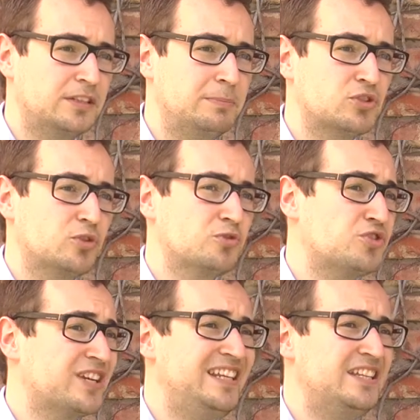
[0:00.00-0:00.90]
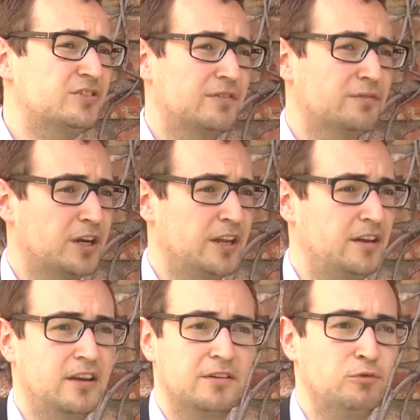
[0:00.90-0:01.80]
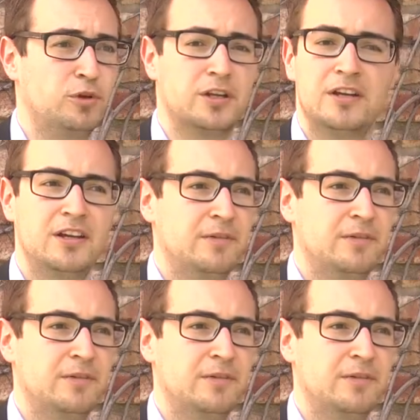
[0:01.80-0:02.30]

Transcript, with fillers: die man sonst wahrscheinlich nicht so einfach kennenlernen würde.